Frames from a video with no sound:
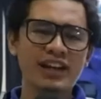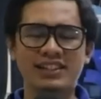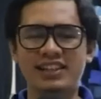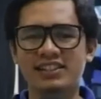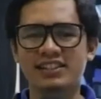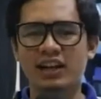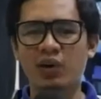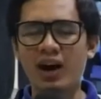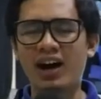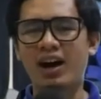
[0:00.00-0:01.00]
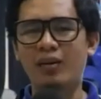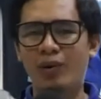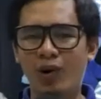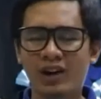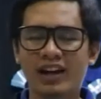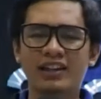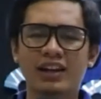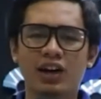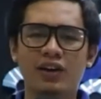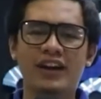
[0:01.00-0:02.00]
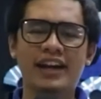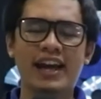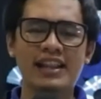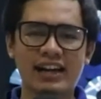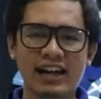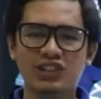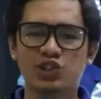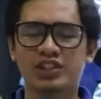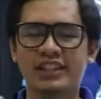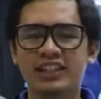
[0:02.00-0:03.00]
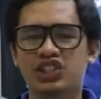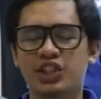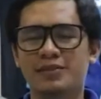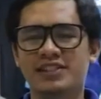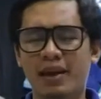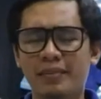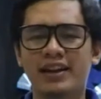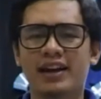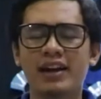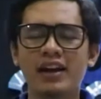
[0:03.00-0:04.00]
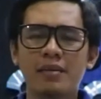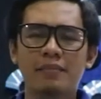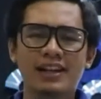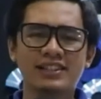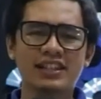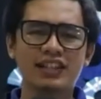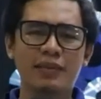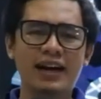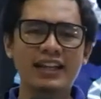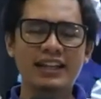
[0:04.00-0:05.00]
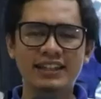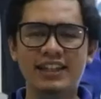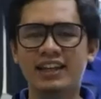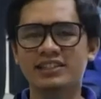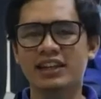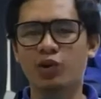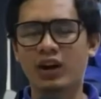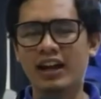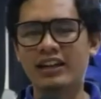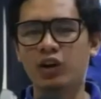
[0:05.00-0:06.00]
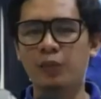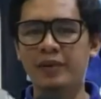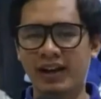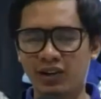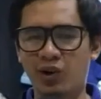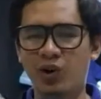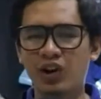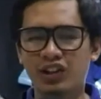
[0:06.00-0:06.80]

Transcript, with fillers: sinasagawa ang Moral Recovery and Righteous Leadership Seminar para sa ating mga lider sa lokal na gobyerno.